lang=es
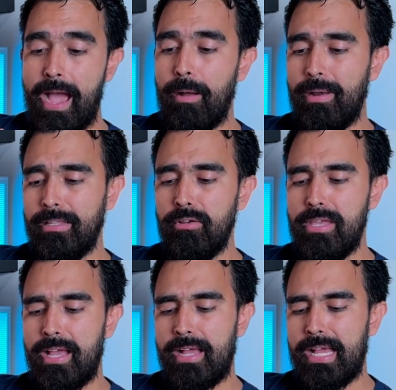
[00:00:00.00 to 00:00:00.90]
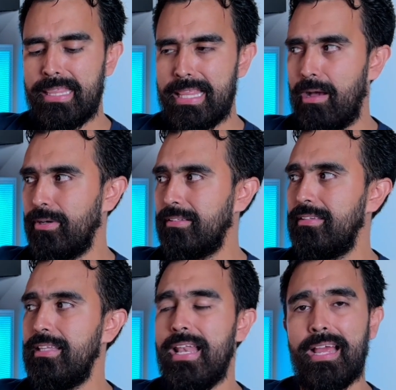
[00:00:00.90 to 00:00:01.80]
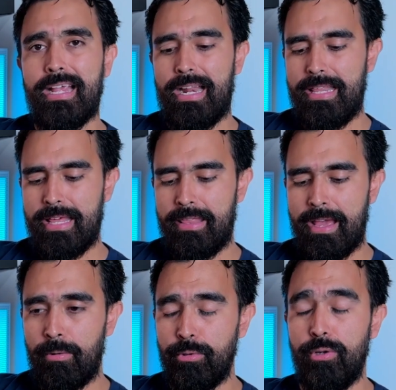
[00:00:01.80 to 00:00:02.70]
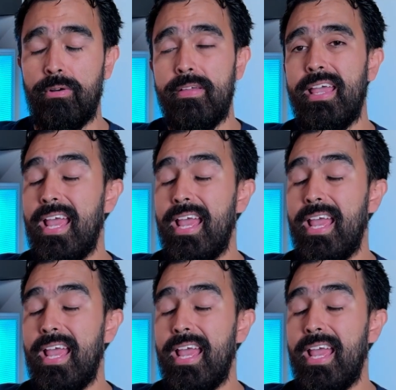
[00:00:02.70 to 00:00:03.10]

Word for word: Hablando ya ahora sí de la calidad de audio,